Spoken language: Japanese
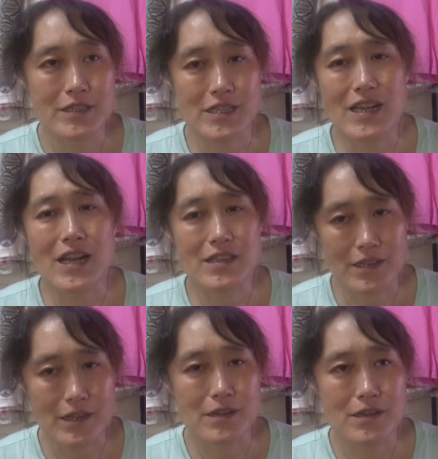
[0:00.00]
苦い
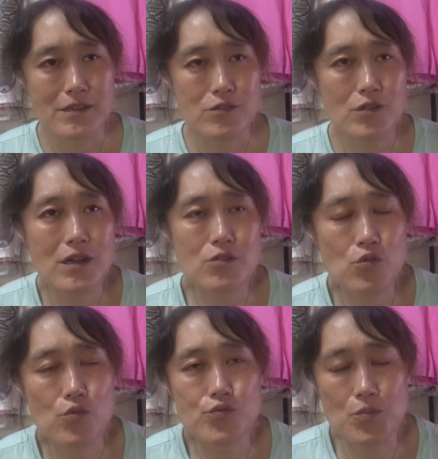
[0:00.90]
ねんそれが
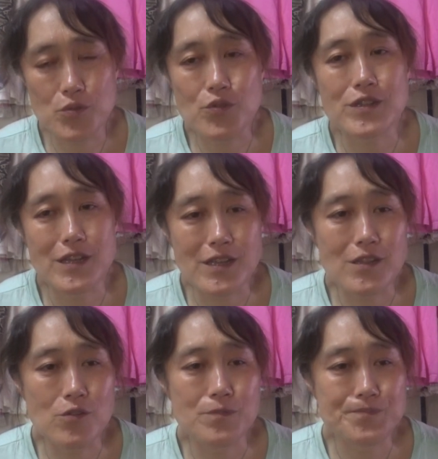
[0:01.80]
豆腐の元になんだ
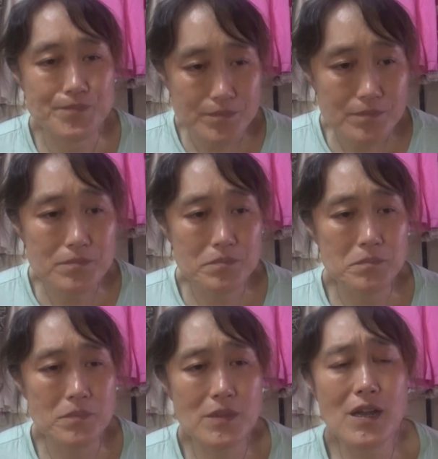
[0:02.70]
けど
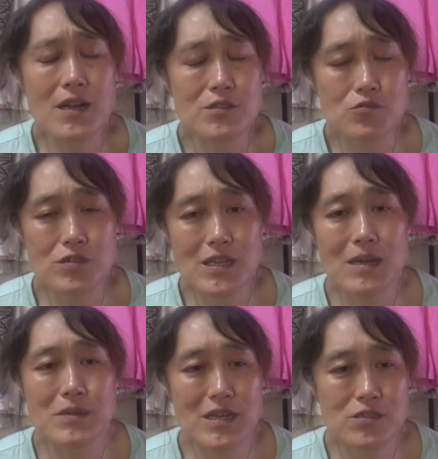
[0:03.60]
だからちょっと
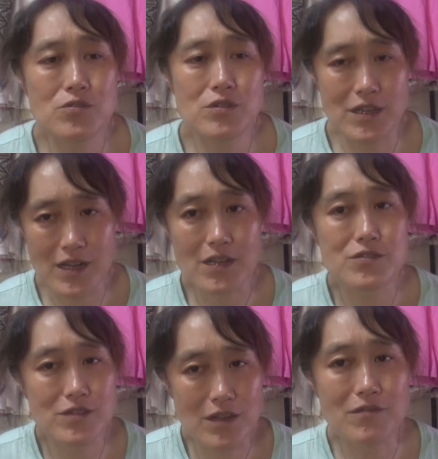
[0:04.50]
苦みが強いねん海
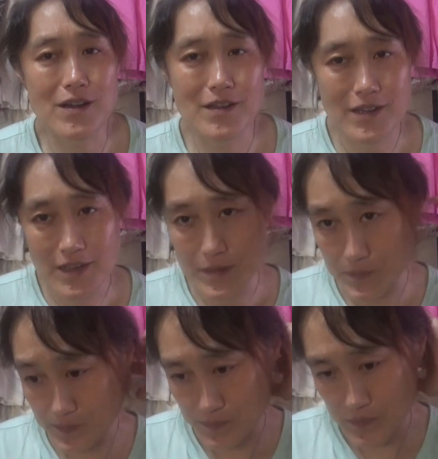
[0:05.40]
水塩は
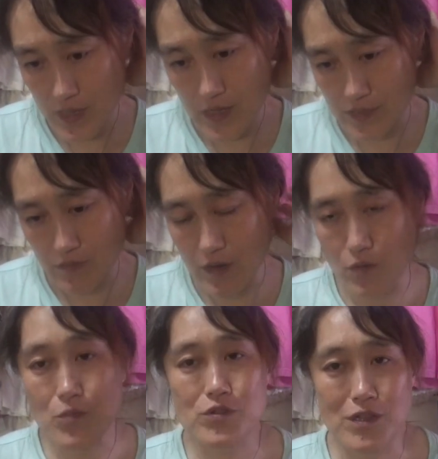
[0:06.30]
うんってあっちゃんは
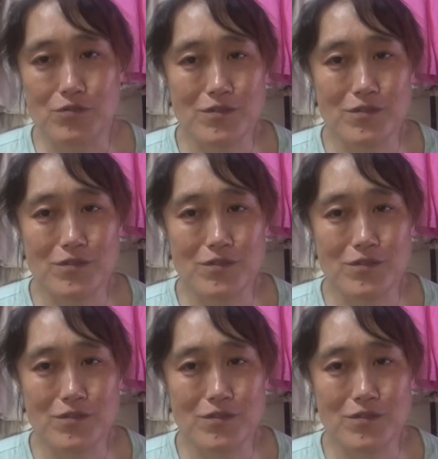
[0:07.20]
思ってる